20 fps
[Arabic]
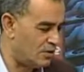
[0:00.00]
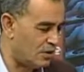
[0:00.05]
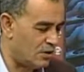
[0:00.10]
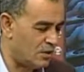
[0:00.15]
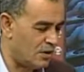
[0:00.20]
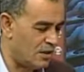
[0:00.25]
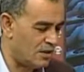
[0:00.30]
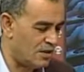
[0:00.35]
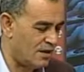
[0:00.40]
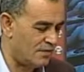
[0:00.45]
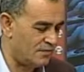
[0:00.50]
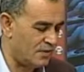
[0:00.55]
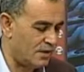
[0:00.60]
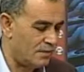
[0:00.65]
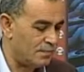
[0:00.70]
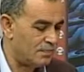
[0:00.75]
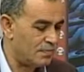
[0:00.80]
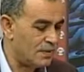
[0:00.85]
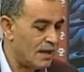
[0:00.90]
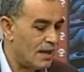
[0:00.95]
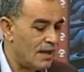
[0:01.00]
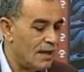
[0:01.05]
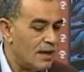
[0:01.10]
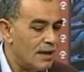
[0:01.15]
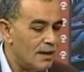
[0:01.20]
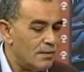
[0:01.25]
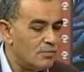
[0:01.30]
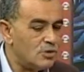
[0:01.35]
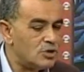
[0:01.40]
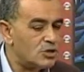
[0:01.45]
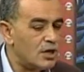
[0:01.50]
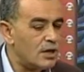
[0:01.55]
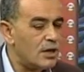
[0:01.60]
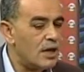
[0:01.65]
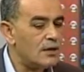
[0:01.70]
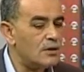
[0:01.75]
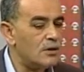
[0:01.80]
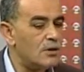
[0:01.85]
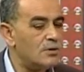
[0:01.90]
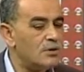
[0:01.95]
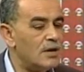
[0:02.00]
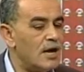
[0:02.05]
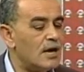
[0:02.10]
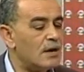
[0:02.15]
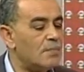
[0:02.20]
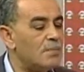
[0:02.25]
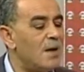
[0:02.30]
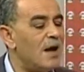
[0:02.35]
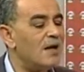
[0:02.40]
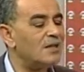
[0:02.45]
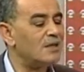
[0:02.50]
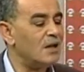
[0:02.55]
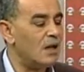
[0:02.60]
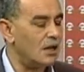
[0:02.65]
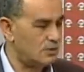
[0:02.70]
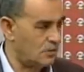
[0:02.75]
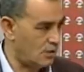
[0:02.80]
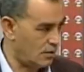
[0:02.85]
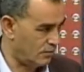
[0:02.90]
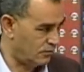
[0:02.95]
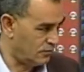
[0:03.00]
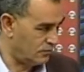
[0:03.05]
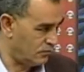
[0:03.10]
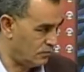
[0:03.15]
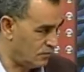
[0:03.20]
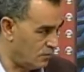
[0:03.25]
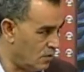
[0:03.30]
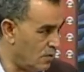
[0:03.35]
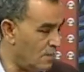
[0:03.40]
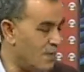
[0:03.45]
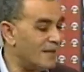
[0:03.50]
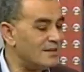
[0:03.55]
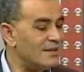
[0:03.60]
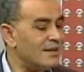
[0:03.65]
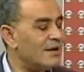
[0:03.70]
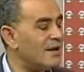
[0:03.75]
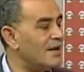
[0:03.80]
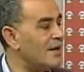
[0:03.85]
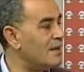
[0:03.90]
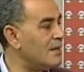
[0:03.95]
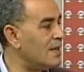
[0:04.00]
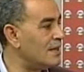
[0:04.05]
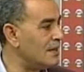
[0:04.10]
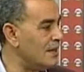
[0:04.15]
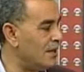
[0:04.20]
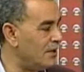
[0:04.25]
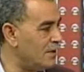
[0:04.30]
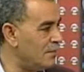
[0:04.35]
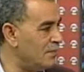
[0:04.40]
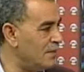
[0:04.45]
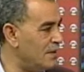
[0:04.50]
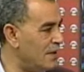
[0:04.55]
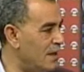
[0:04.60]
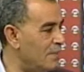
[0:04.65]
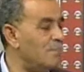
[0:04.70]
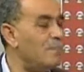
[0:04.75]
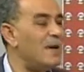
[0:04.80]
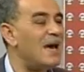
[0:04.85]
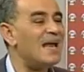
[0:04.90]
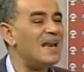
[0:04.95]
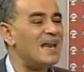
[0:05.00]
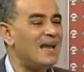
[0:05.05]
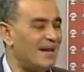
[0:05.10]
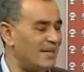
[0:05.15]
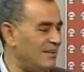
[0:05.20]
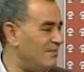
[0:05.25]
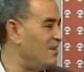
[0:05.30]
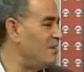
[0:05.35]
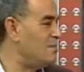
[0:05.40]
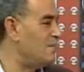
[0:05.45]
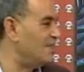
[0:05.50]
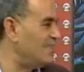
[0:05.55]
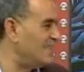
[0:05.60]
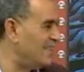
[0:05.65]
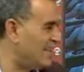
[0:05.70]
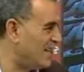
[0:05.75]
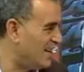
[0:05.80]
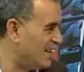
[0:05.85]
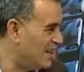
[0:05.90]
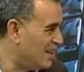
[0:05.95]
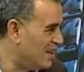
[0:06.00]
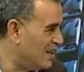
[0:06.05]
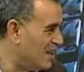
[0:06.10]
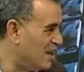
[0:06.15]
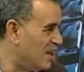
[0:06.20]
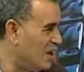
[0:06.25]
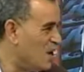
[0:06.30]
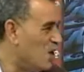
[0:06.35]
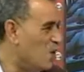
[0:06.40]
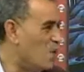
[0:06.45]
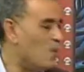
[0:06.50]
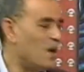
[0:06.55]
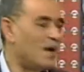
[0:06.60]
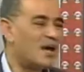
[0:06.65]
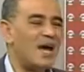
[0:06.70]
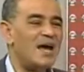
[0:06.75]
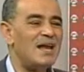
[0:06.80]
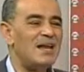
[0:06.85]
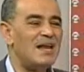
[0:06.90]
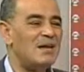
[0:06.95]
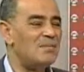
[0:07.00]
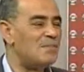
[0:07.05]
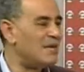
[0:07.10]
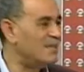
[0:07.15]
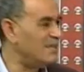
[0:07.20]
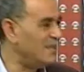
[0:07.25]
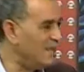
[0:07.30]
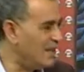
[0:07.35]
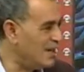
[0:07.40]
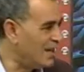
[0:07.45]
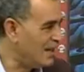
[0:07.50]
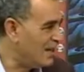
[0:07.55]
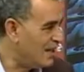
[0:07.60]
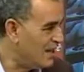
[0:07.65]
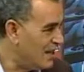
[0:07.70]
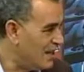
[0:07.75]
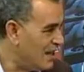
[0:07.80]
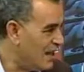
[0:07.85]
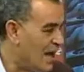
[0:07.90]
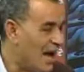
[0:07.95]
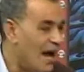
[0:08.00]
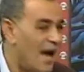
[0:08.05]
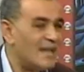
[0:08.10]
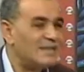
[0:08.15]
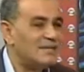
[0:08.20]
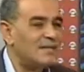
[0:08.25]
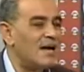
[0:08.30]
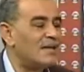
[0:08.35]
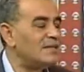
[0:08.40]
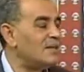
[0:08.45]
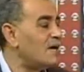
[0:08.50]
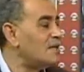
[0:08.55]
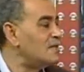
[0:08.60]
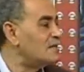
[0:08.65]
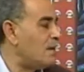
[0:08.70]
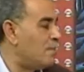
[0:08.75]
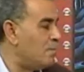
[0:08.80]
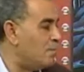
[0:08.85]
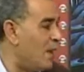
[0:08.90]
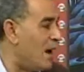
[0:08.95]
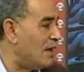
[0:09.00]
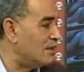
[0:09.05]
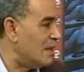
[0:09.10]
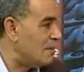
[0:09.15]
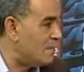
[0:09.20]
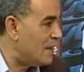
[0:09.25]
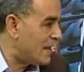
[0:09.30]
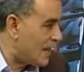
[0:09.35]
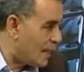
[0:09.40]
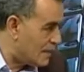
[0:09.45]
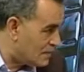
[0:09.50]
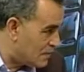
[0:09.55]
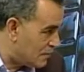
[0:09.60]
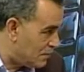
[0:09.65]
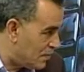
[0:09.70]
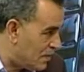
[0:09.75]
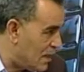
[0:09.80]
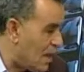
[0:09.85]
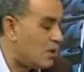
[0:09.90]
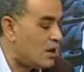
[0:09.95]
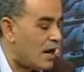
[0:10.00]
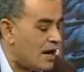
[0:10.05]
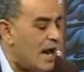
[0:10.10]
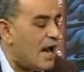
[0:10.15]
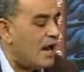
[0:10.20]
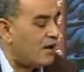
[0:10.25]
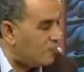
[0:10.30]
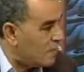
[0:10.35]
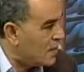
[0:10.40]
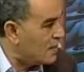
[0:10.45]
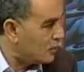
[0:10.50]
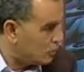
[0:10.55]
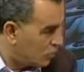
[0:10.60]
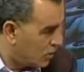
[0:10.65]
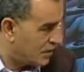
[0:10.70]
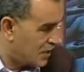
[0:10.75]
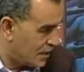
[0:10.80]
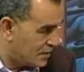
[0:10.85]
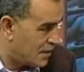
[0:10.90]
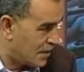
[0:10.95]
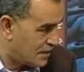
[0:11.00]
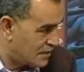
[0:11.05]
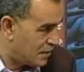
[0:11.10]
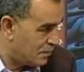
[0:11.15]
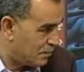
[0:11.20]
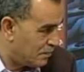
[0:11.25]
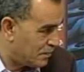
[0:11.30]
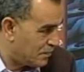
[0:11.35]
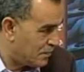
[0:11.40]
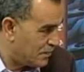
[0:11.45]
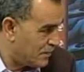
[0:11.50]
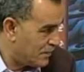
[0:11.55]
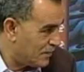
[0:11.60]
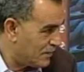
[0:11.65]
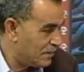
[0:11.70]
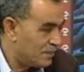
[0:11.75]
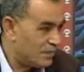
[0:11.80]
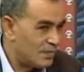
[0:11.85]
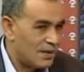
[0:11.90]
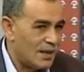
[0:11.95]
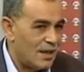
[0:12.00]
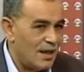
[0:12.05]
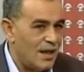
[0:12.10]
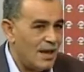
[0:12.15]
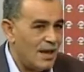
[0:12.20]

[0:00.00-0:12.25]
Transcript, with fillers: القذافي المشكله ان هناك بعض الاطراف وبعض القيادات العربية بالغت في المديح وكيل المديح حتى تكسب بعض المكاسب نحن أنا أعرف ماذا تريد أن تكسب يمكن بس هذه